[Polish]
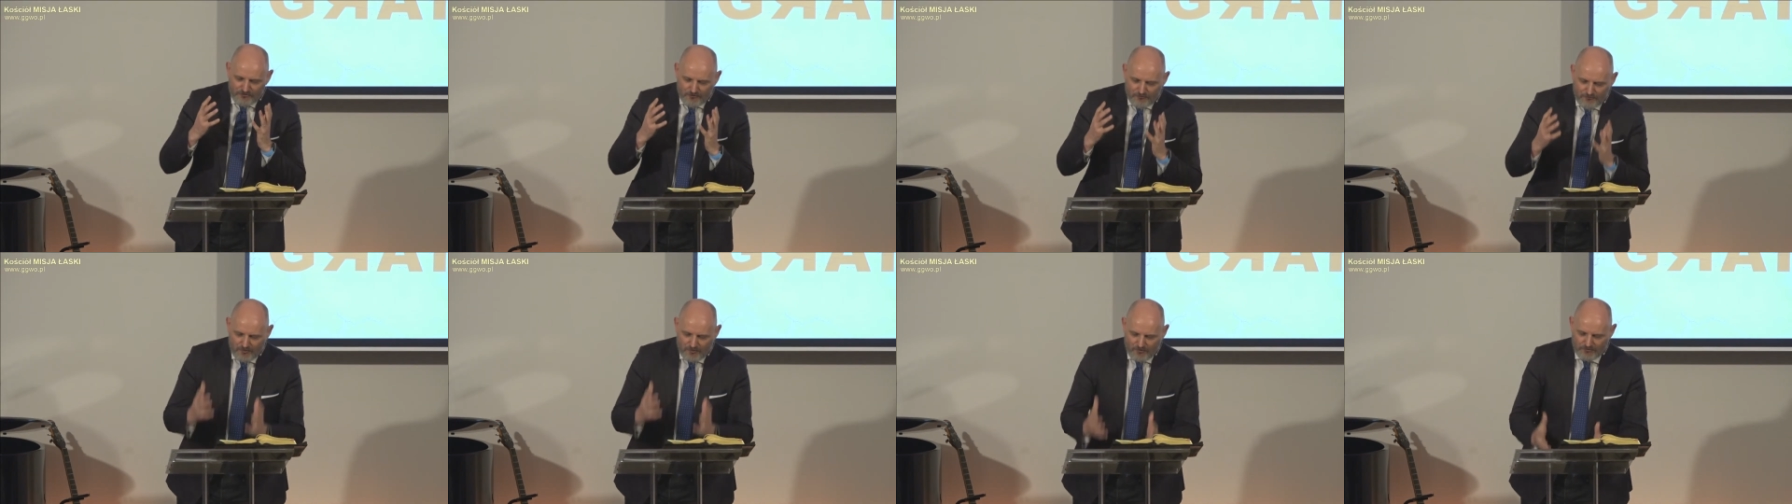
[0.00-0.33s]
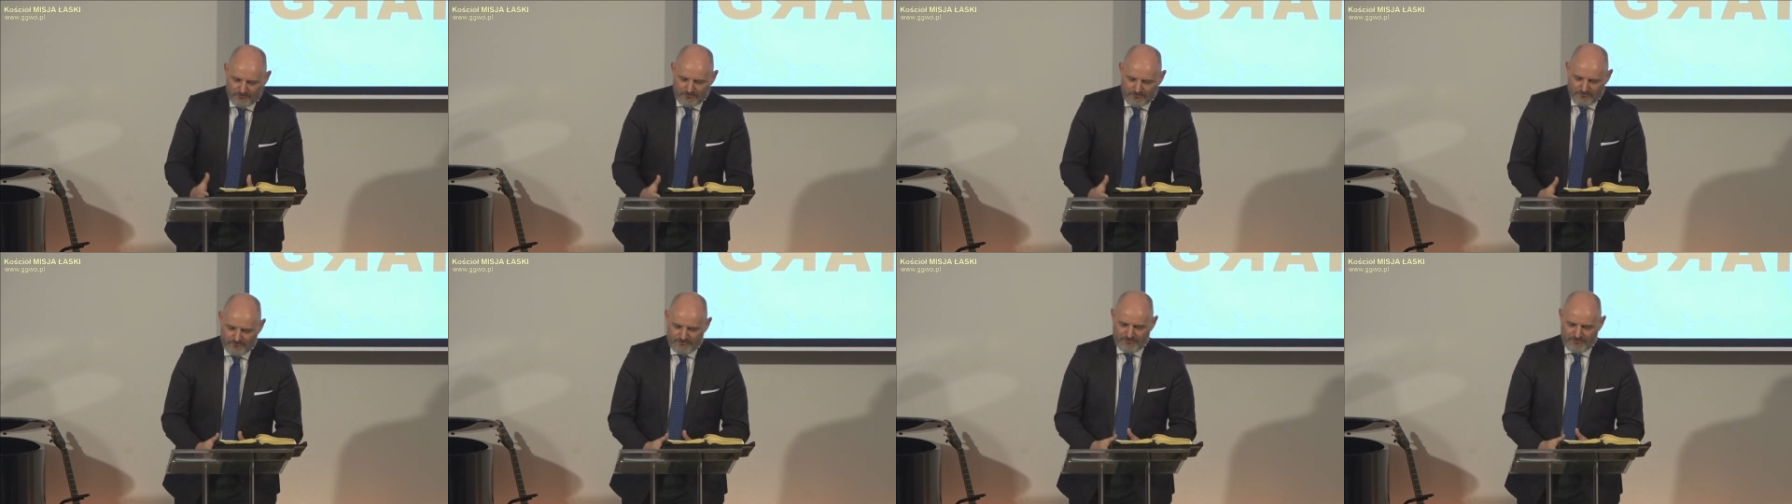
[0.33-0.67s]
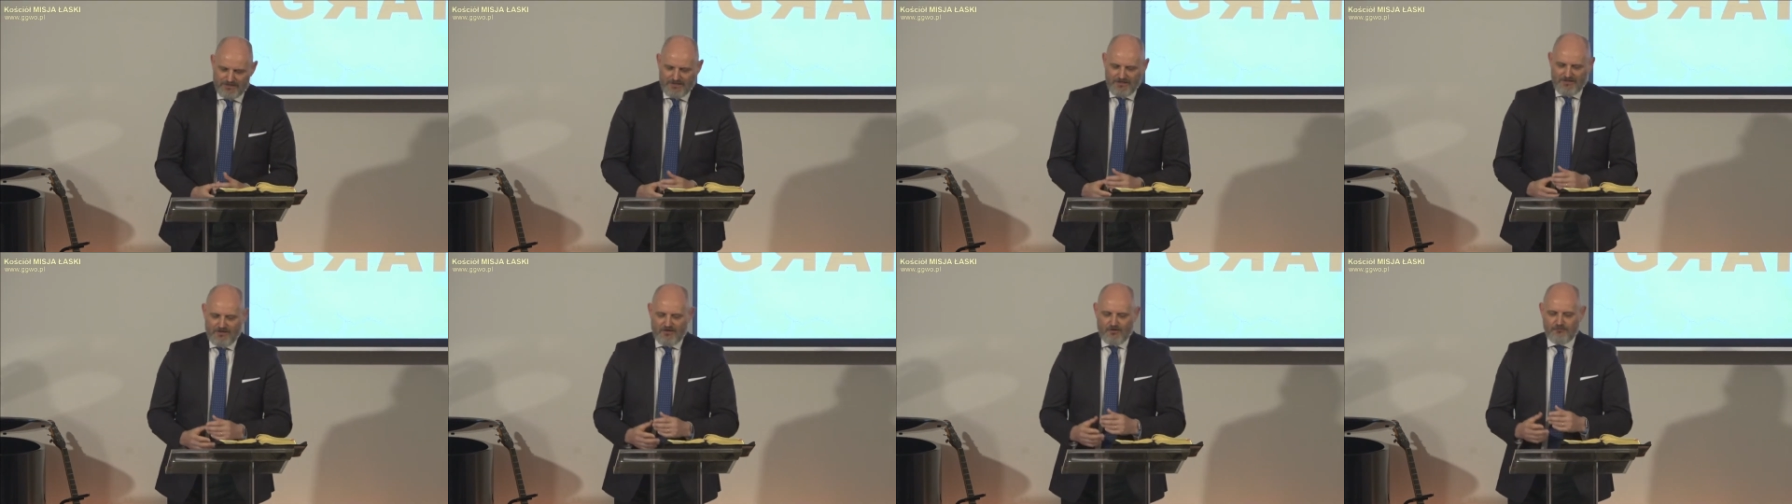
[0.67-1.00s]
mądrość,
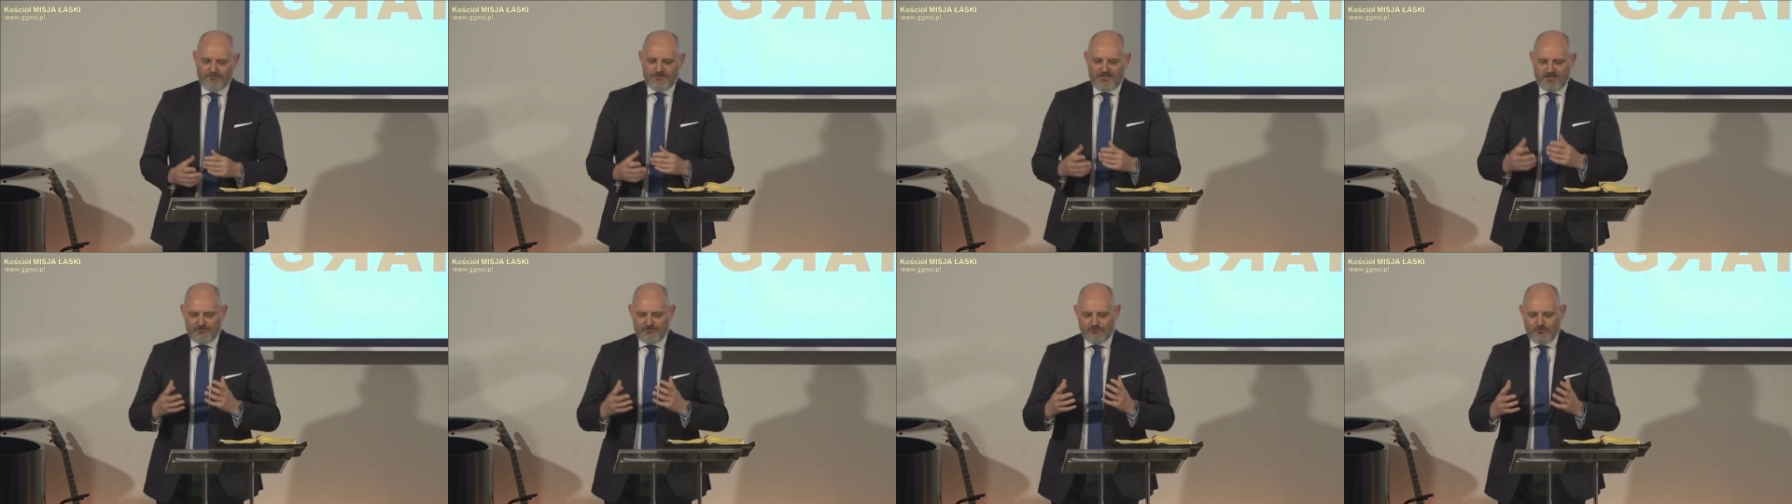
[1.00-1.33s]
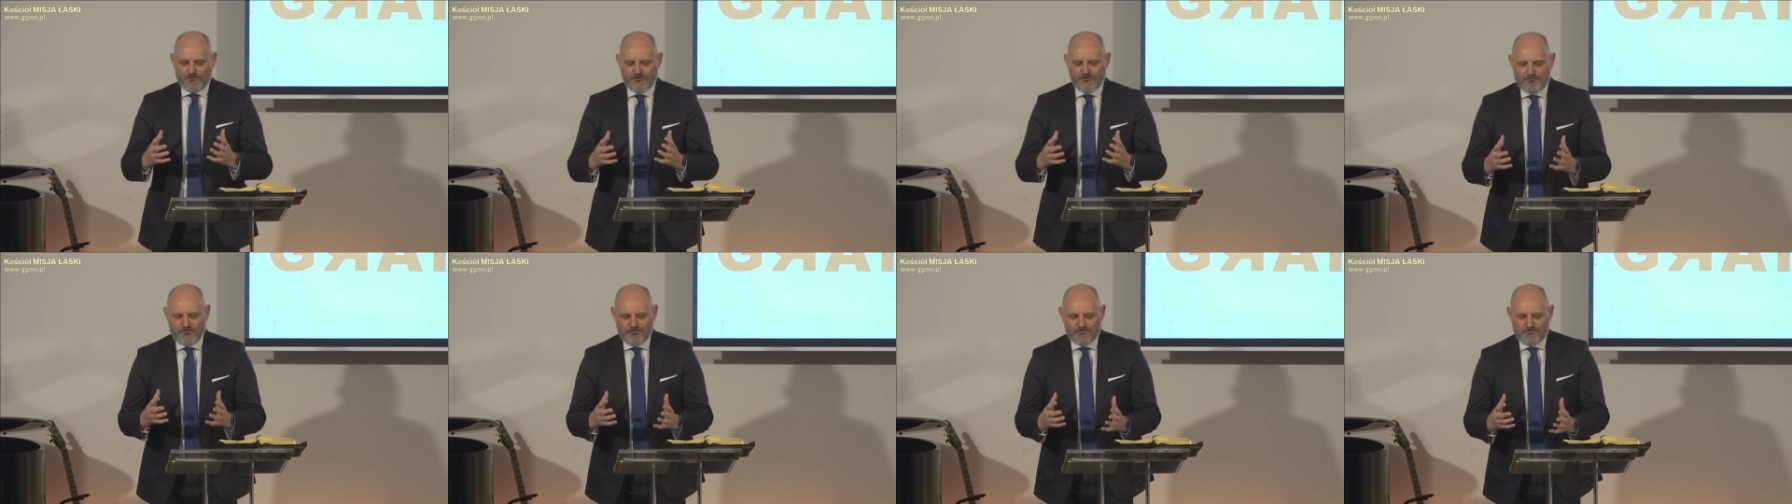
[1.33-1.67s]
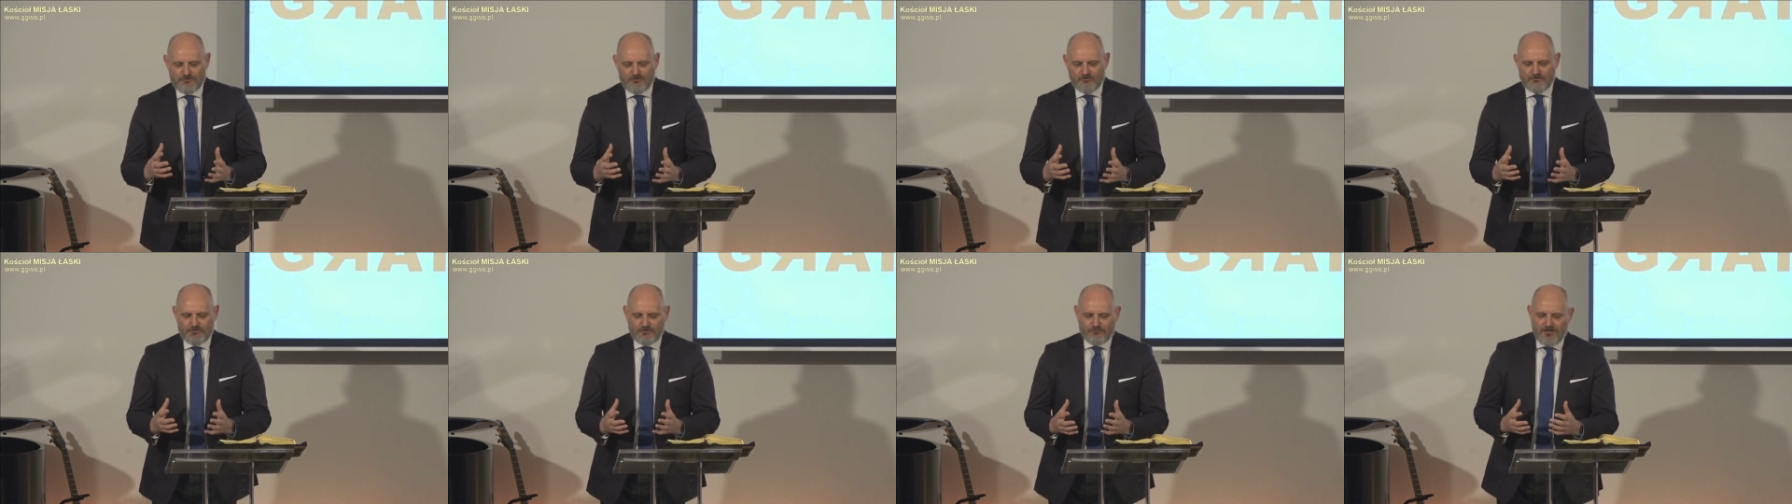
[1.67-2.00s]
obdarzył go tą
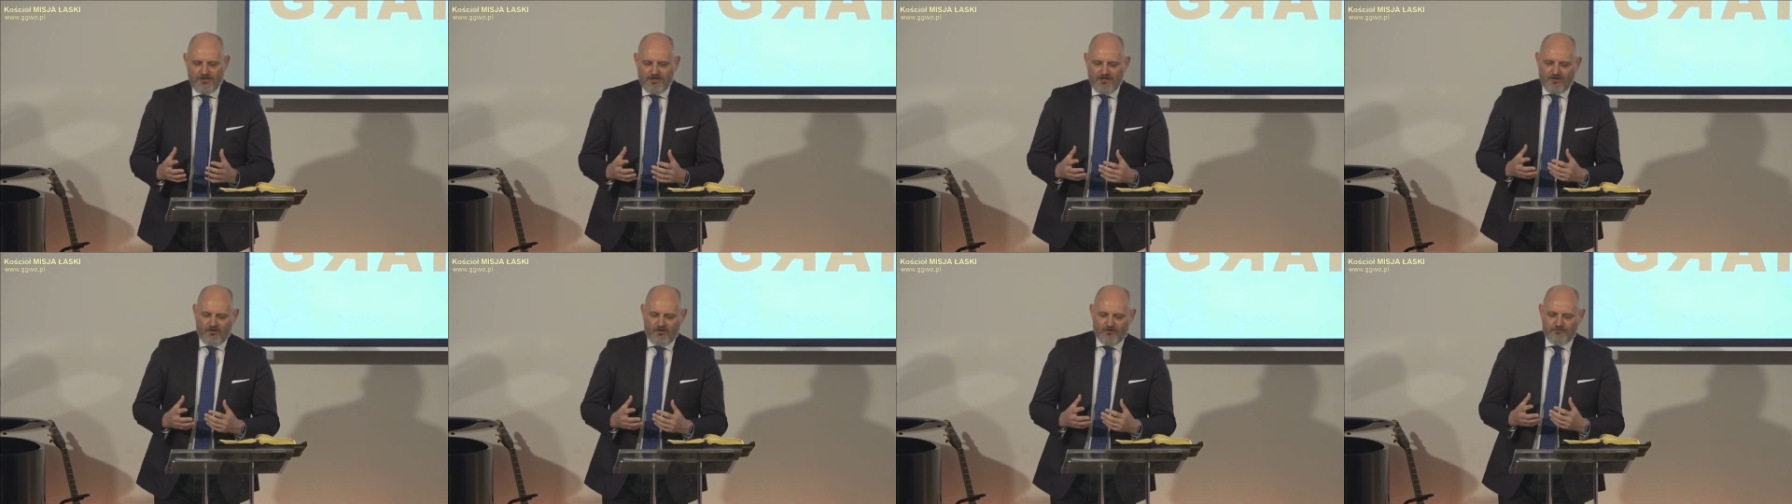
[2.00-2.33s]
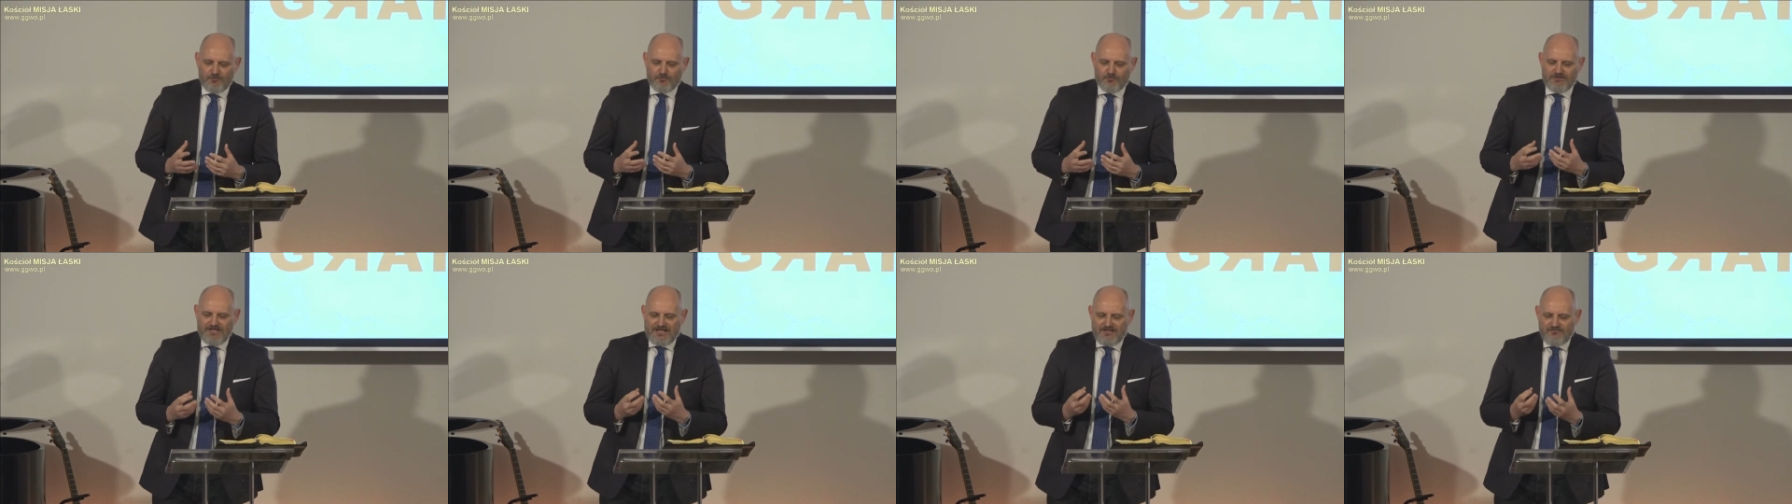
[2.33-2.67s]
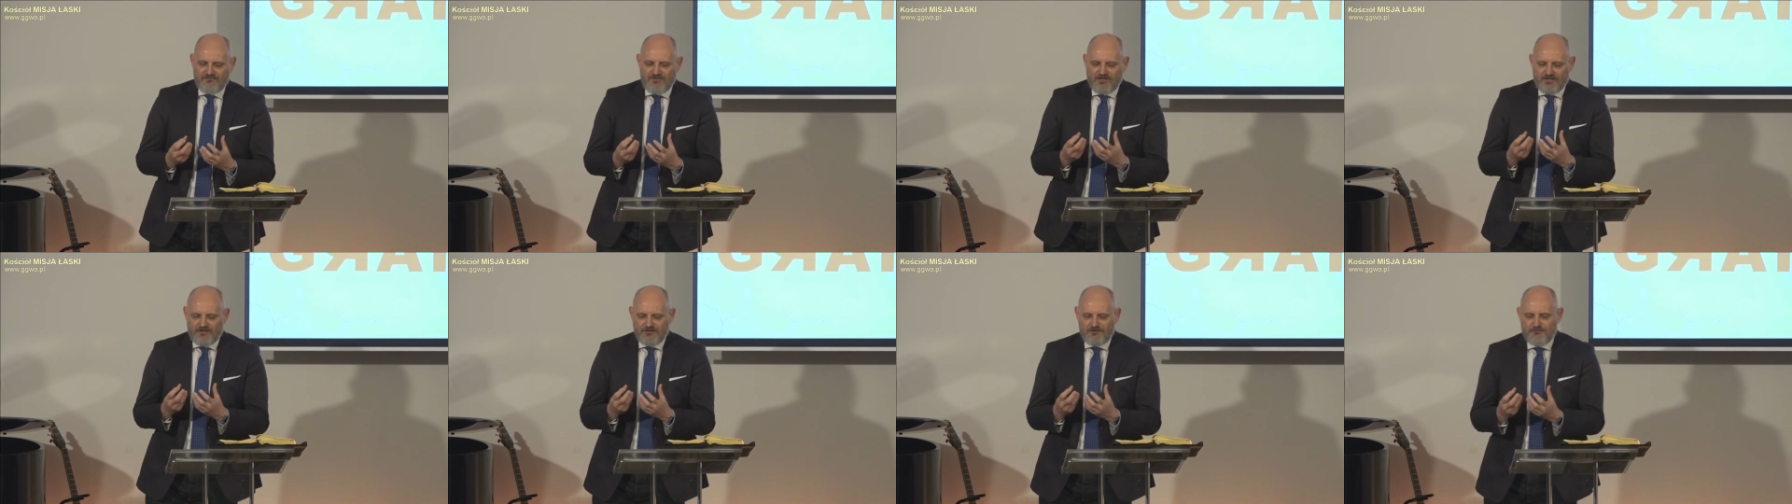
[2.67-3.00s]
mądrością. On był tak
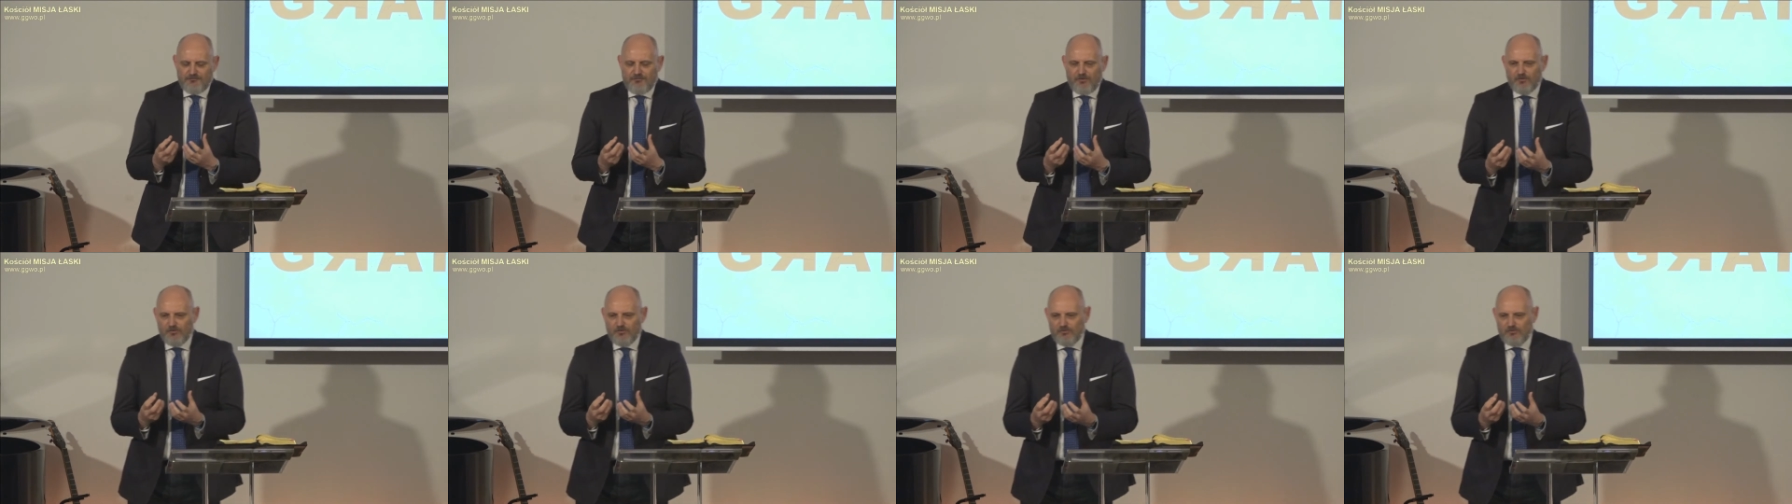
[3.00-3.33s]
wierny Bogu,